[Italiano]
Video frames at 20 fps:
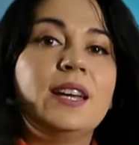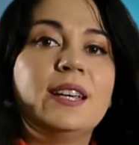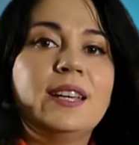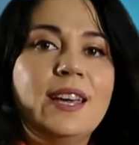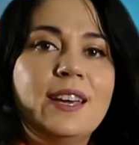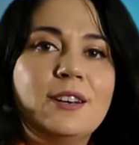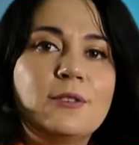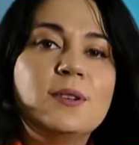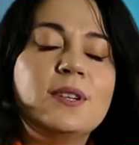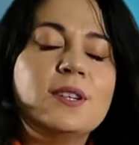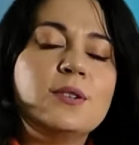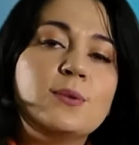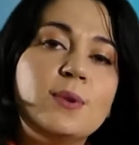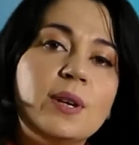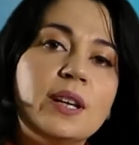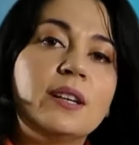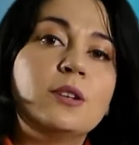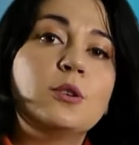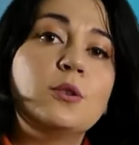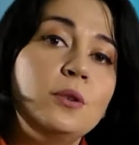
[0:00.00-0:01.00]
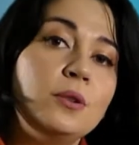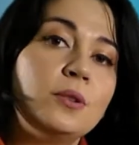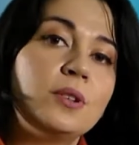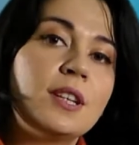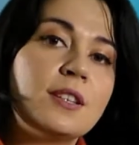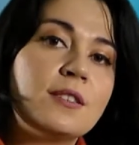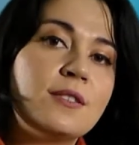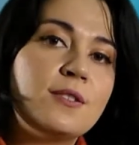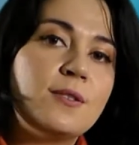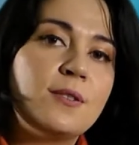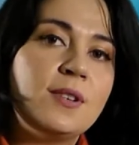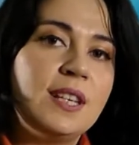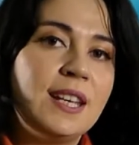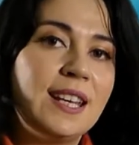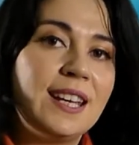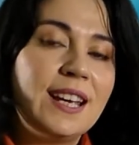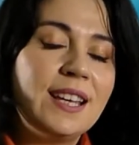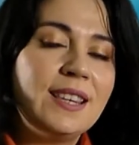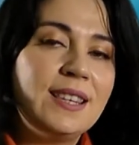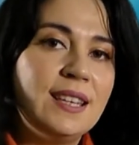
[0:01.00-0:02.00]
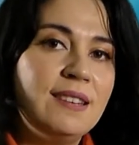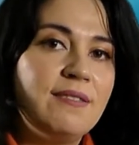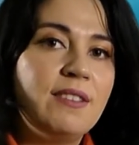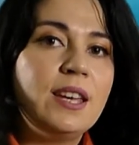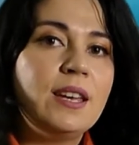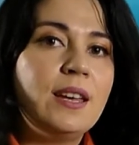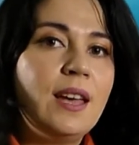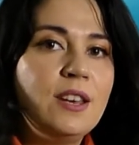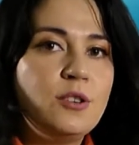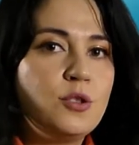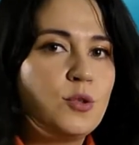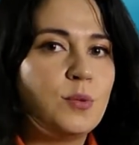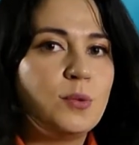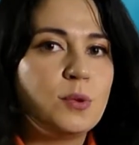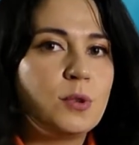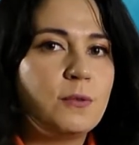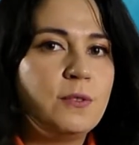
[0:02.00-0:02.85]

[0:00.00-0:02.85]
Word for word: che con le sue connotazioni negative è giunto